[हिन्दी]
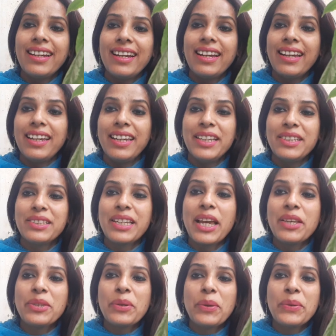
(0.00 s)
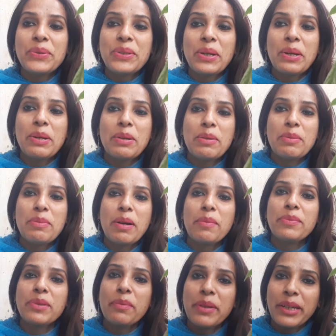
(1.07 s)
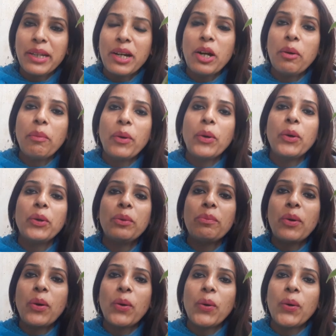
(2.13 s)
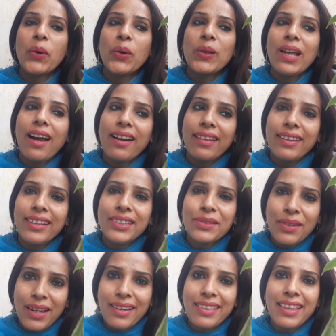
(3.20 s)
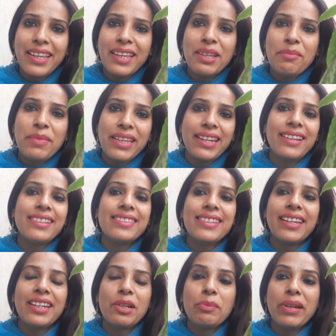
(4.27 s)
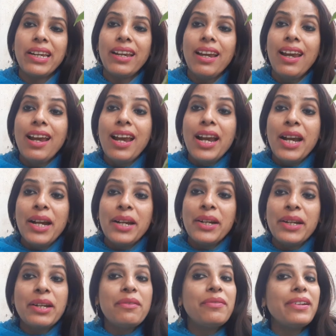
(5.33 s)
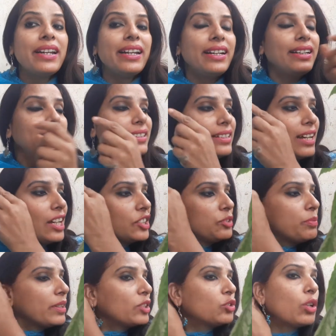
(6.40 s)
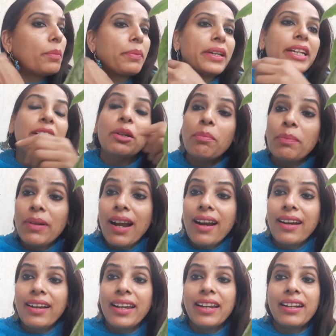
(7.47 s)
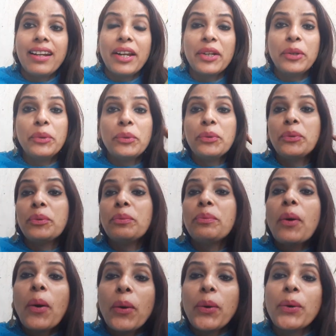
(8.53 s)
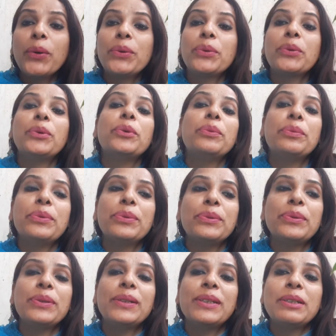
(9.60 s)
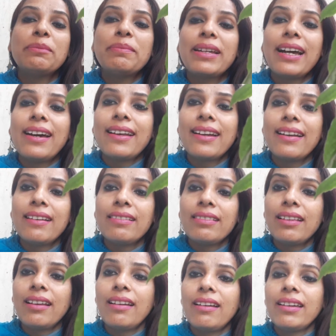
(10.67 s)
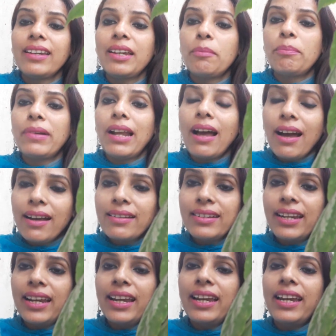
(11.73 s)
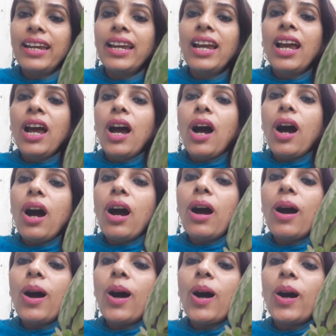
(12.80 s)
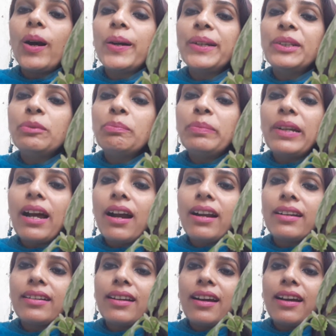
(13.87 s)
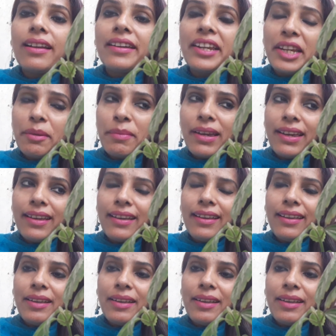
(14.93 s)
गाइस कैसे हो सब आप सभी का बहुत बहुत हार्दिक स्वागत है मेरे इस चैनल में डियर फ्रेंड्स आज मैं जो आपके लिए प्लांट लेकर आई हूँ बहुत खूबसूरत प्यारा सा ये प्लांट है और इस प्लांट का नेम है